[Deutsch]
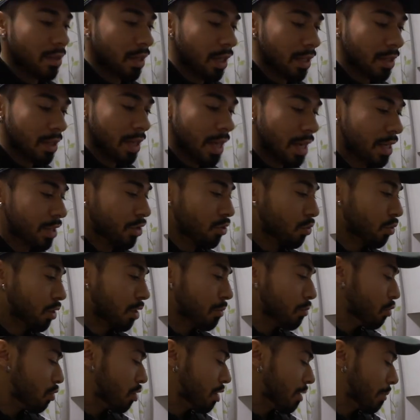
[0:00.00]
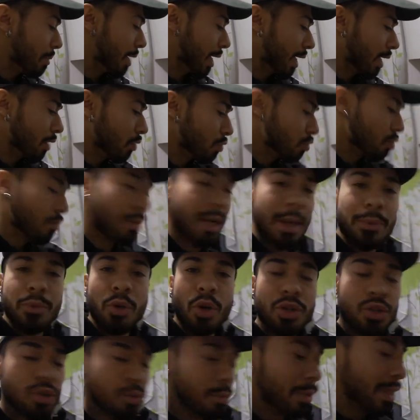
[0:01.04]
Ganz ehrlich, so Gemüsemenge und so bleibt
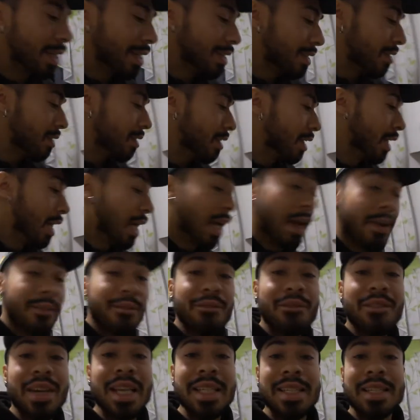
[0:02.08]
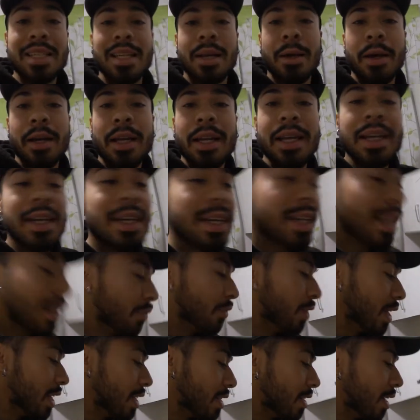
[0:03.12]
euch überlassen. Was nicht
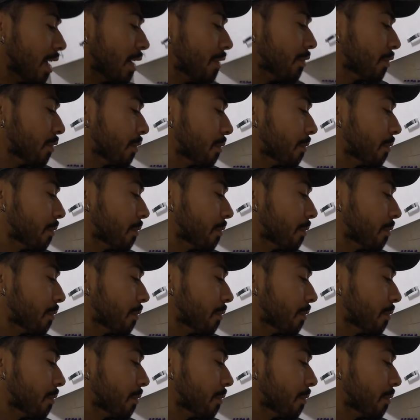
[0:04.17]
fehlen darf,